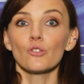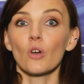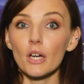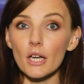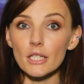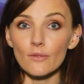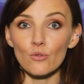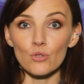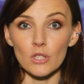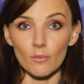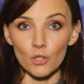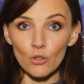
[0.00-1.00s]
Но
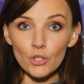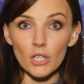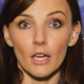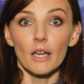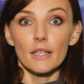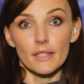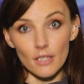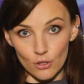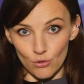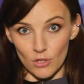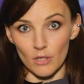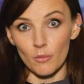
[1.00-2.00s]
оказываются многие, те,
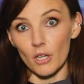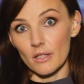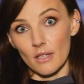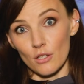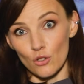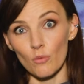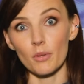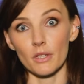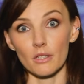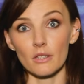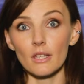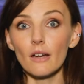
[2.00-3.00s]
кто занимается особенно
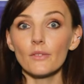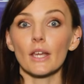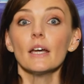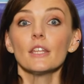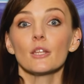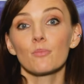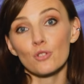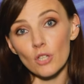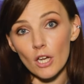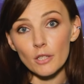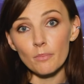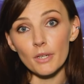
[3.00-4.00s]
недавно,
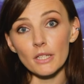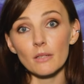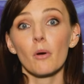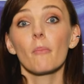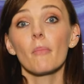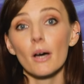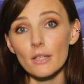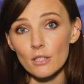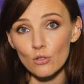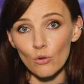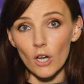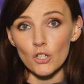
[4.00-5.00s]
допускают при этом
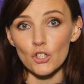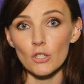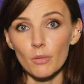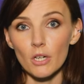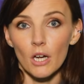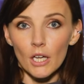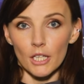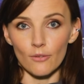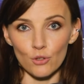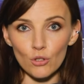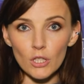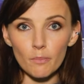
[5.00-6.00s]
массу ошибок и
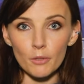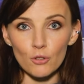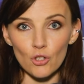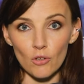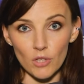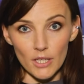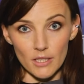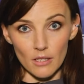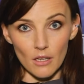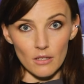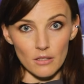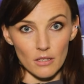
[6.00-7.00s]
в итоге получают от
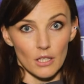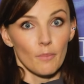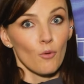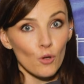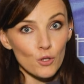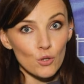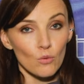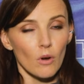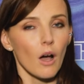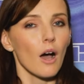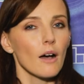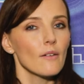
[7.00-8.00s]
занятий не пользу,
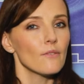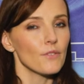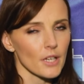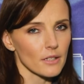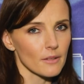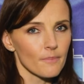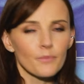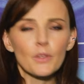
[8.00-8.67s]
а вред.